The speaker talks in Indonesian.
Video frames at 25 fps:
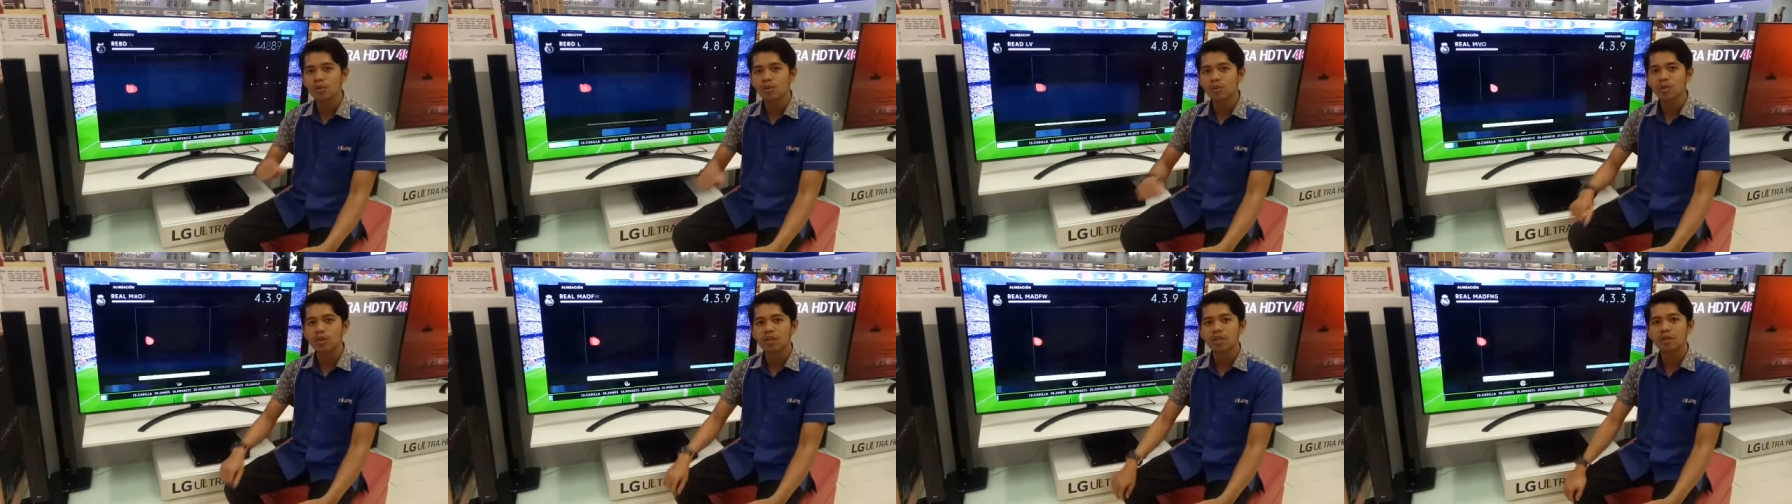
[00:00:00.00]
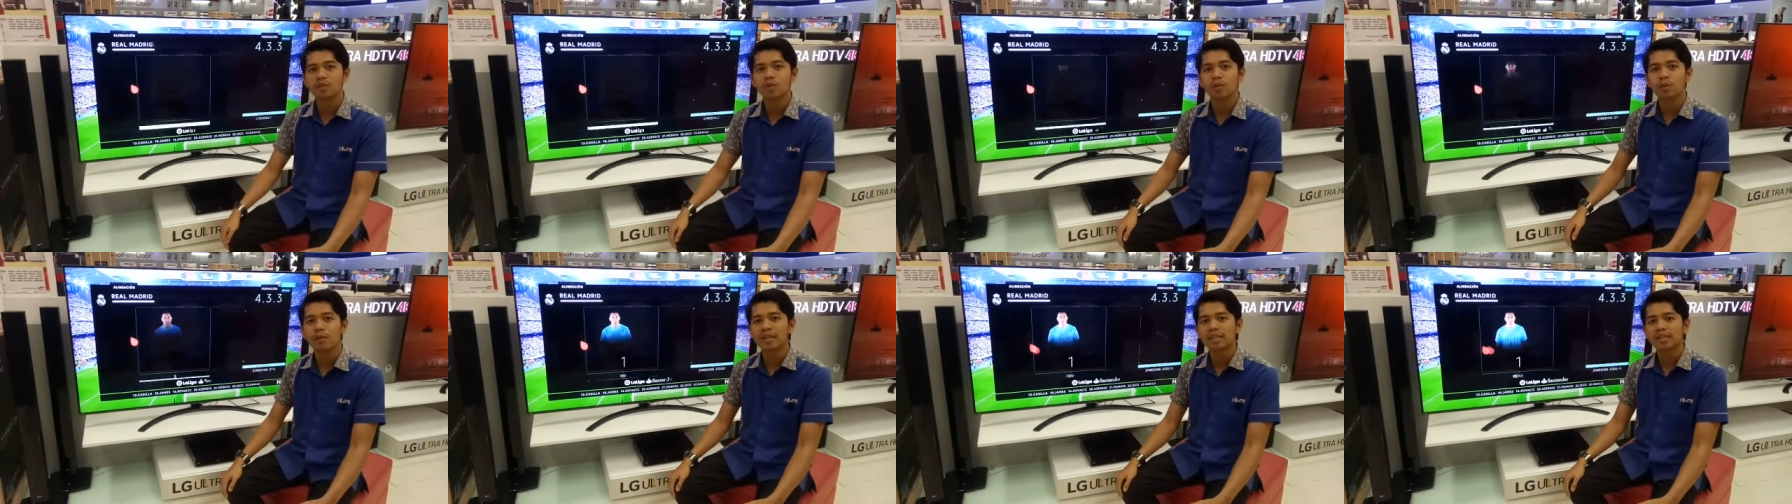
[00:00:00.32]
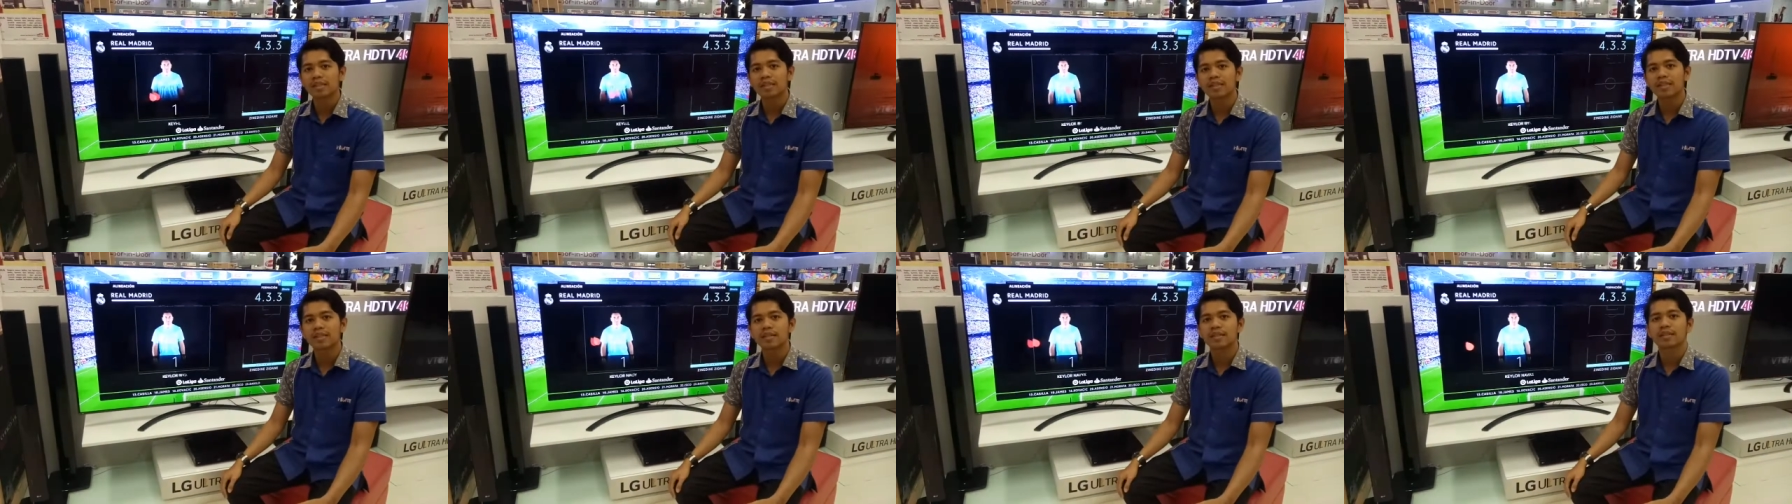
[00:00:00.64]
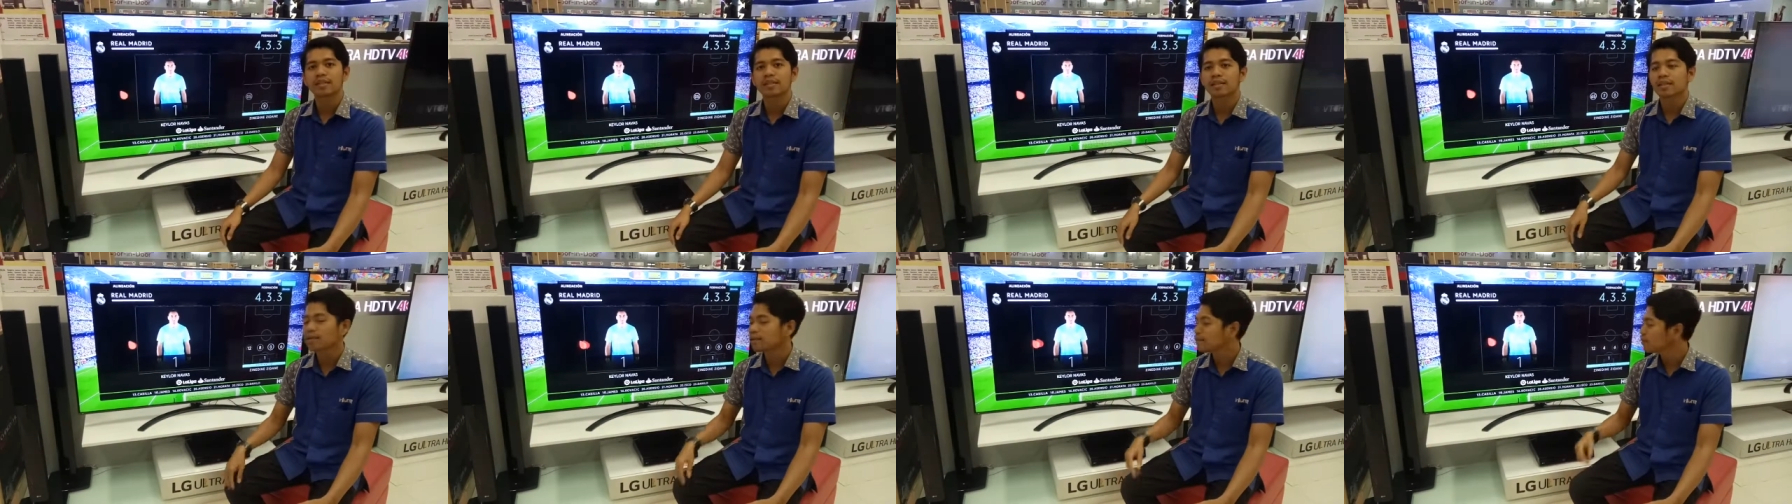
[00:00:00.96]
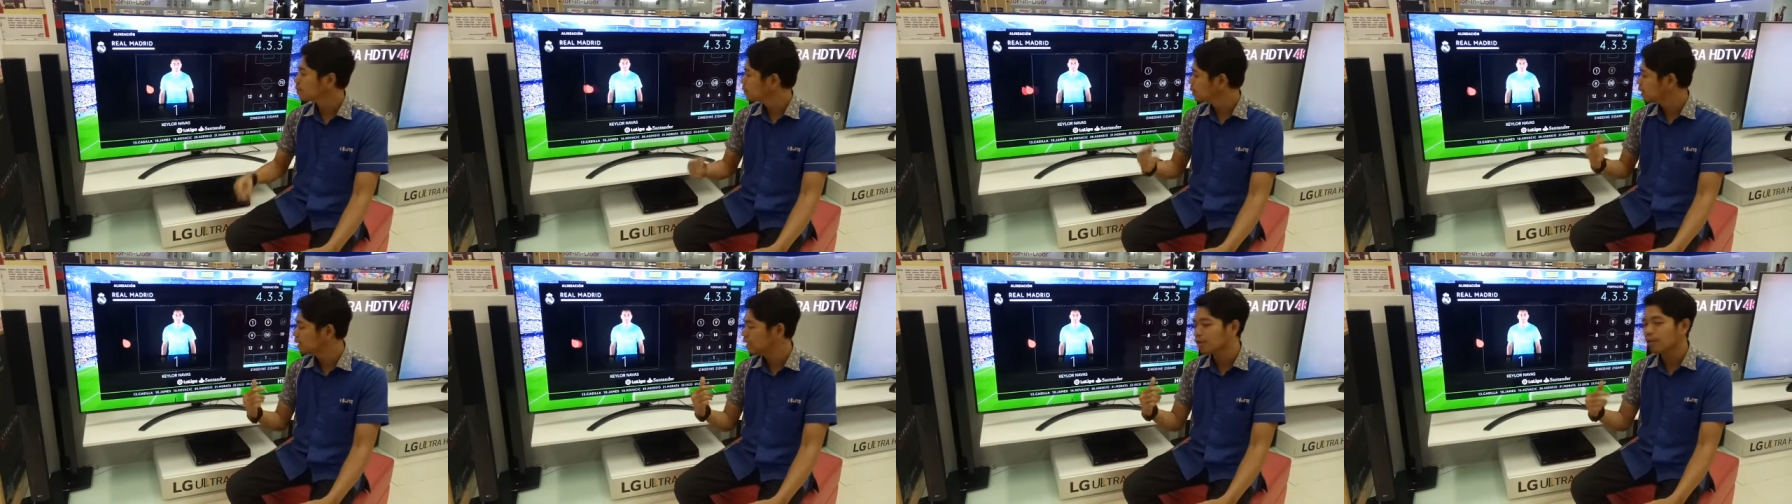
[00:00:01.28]
untuk informasi
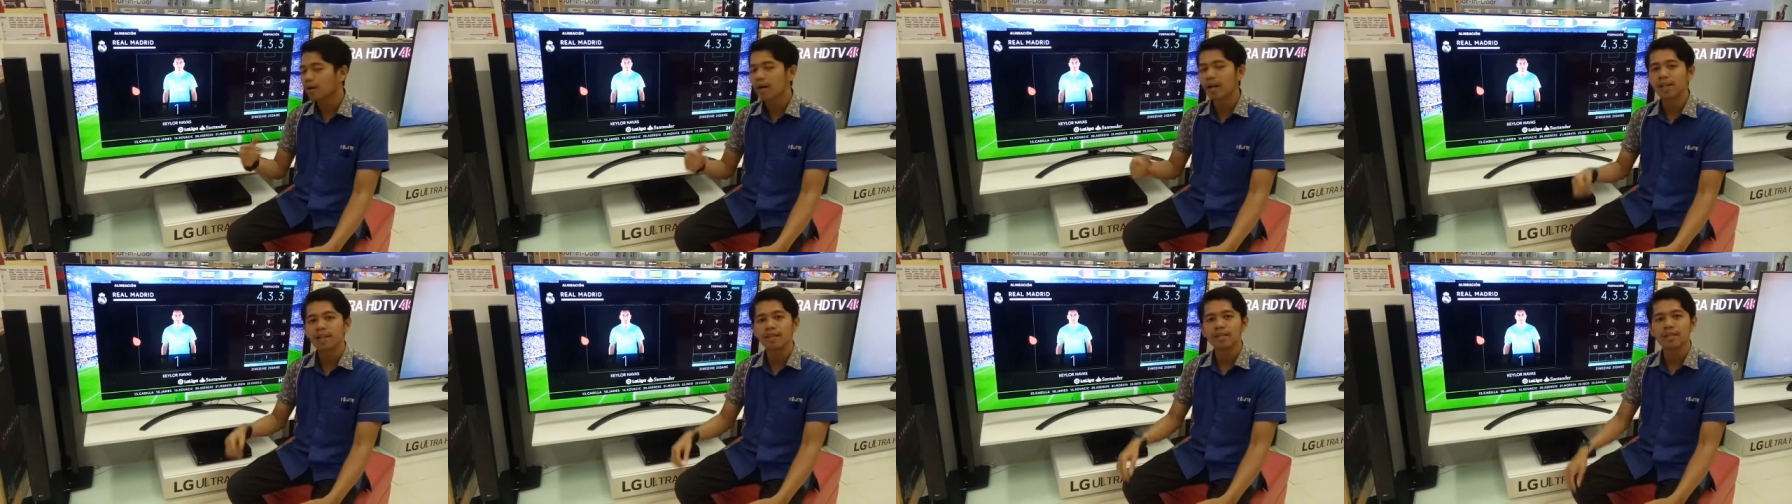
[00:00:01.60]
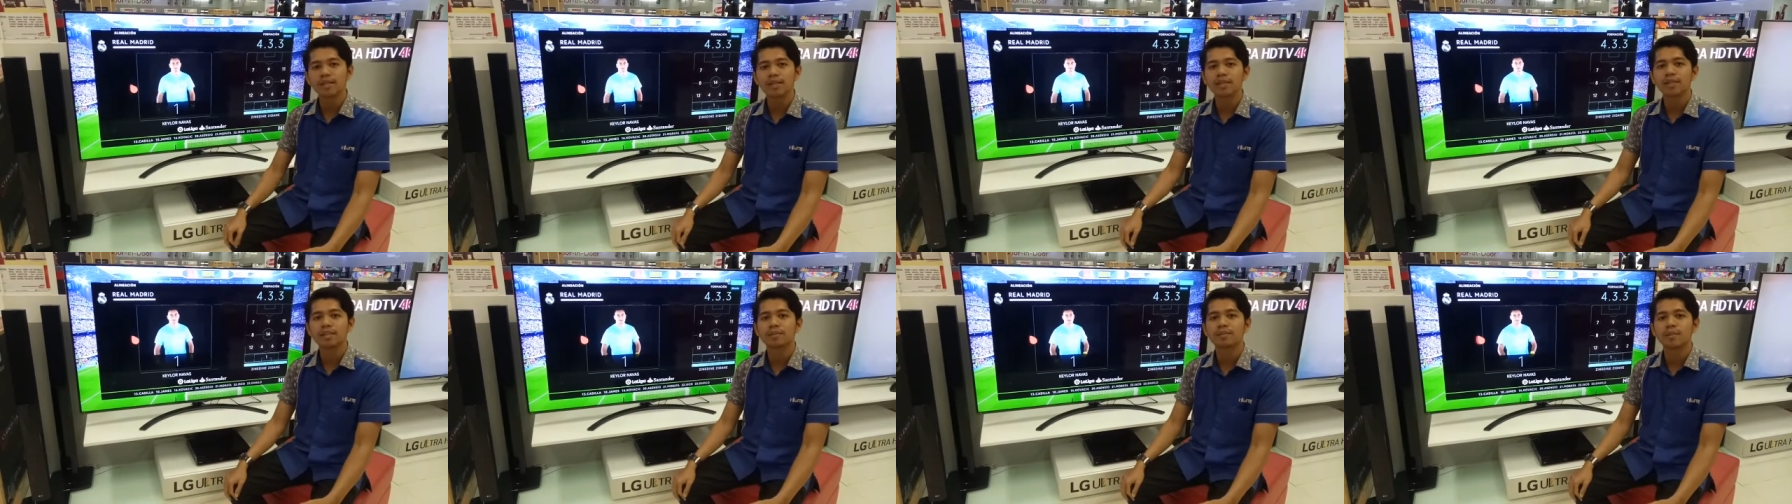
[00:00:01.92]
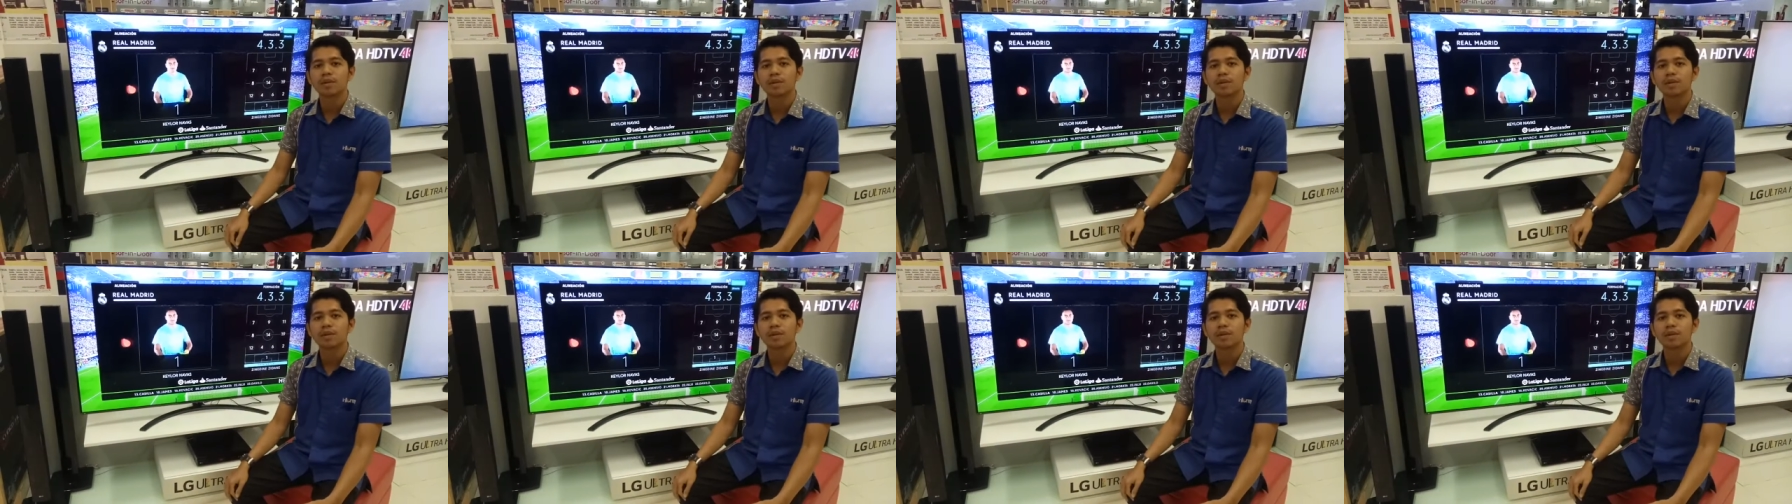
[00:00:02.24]
video kali ini.